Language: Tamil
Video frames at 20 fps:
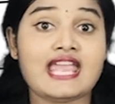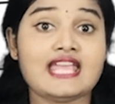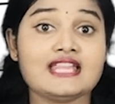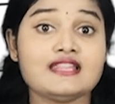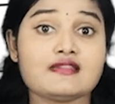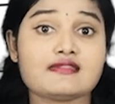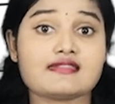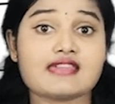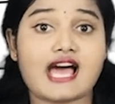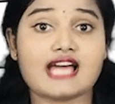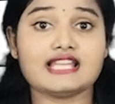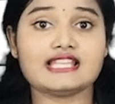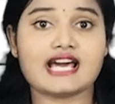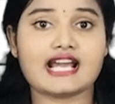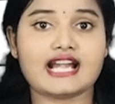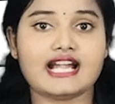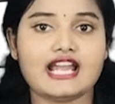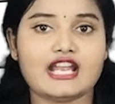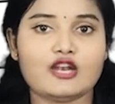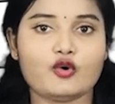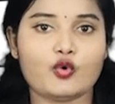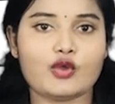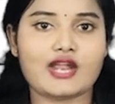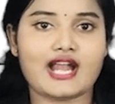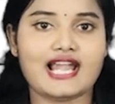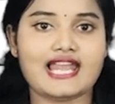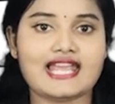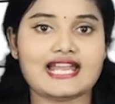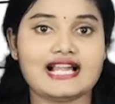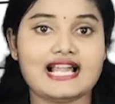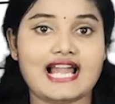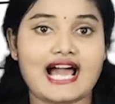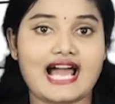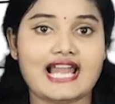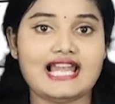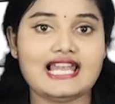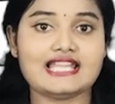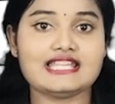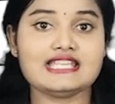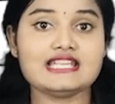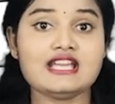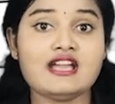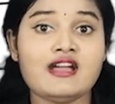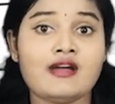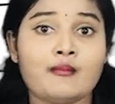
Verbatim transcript: இது சாதாரண நோயாளிகள் அல்லது